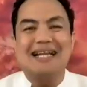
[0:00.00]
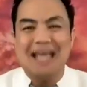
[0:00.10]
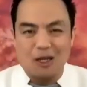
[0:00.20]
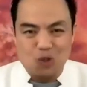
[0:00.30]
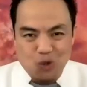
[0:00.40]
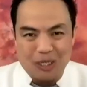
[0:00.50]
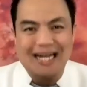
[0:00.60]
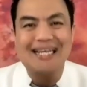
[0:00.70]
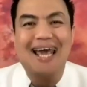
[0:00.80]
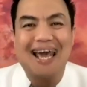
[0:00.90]
Yang setuju
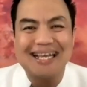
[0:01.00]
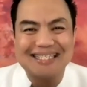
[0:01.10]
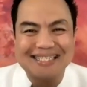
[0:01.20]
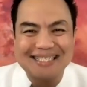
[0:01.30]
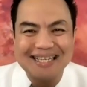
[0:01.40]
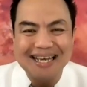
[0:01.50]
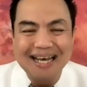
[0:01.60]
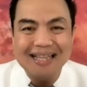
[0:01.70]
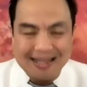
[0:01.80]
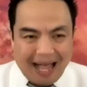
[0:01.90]
dan yes.
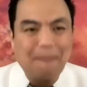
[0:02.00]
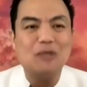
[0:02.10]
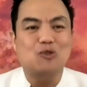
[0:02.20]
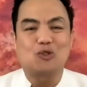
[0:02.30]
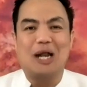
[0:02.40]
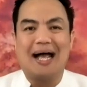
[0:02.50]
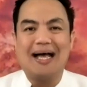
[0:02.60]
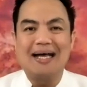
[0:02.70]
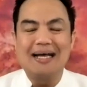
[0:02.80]
Tetapi saudara,